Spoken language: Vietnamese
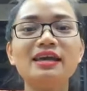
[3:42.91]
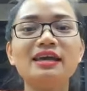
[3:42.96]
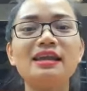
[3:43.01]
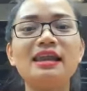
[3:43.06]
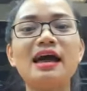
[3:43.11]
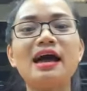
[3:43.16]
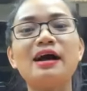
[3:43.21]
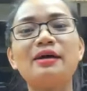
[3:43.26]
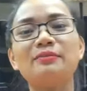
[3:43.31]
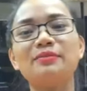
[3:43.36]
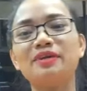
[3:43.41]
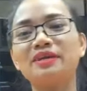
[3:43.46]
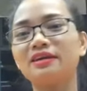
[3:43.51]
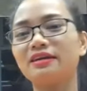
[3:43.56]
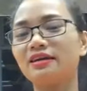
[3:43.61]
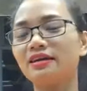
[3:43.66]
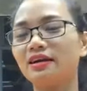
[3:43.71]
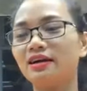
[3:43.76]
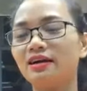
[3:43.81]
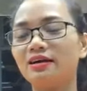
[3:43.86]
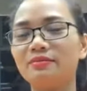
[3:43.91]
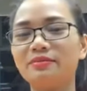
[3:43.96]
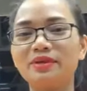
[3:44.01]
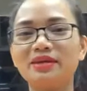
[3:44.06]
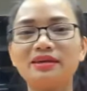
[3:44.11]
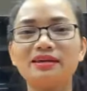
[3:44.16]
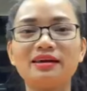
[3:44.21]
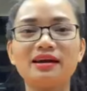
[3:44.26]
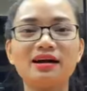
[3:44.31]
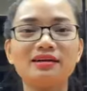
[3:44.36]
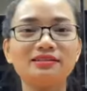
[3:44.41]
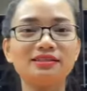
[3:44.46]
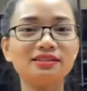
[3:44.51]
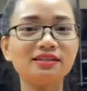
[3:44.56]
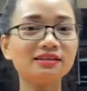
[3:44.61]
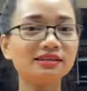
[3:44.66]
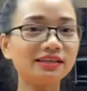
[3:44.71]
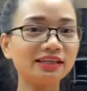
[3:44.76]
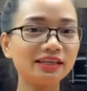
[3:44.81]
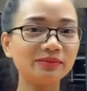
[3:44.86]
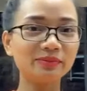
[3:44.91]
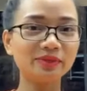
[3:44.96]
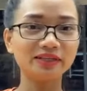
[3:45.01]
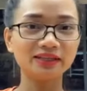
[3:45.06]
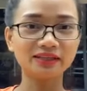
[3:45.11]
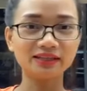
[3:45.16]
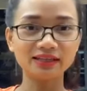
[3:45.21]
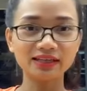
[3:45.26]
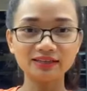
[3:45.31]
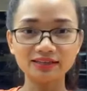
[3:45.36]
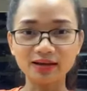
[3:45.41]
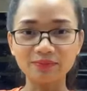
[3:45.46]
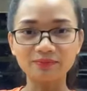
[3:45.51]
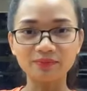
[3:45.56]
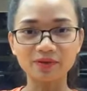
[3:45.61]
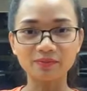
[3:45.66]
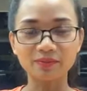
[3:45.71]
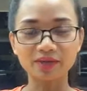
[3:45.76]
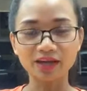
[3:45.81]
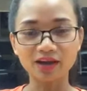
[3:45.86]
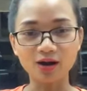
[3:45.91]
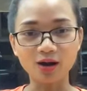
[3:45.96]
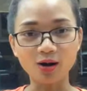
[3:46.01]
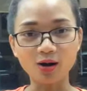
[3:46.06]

là mình trước khi mình đi tập thì mình